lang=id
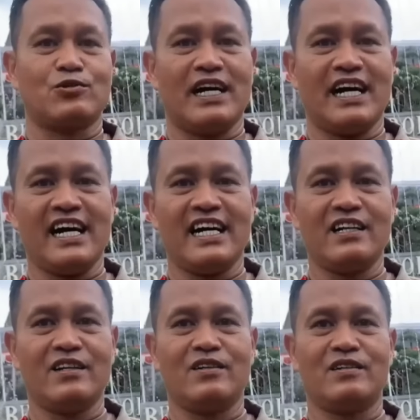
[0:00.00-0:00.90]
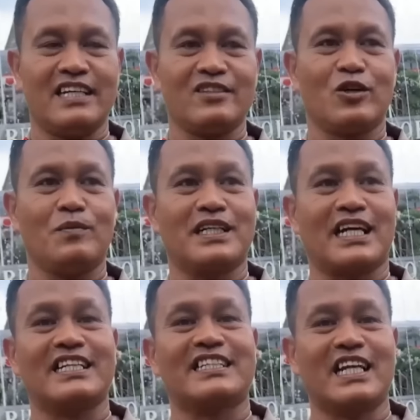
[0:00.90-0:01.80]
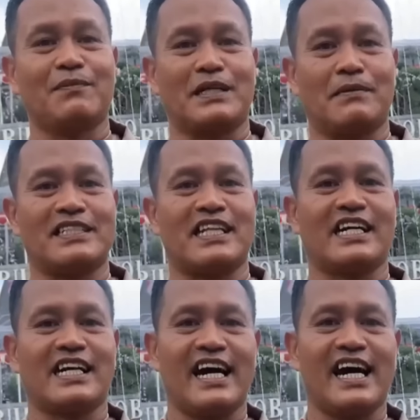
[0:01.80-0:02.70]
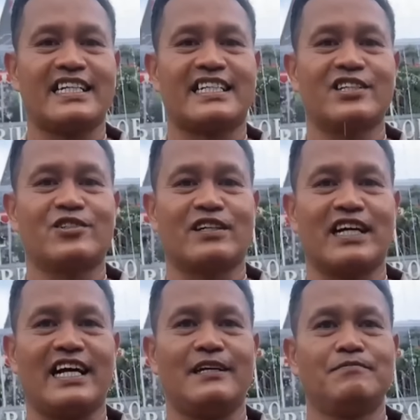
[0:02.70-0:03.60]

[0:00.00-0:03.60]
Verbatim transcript: tujuan untuk mendekatkan diri pada masyarakat dan juga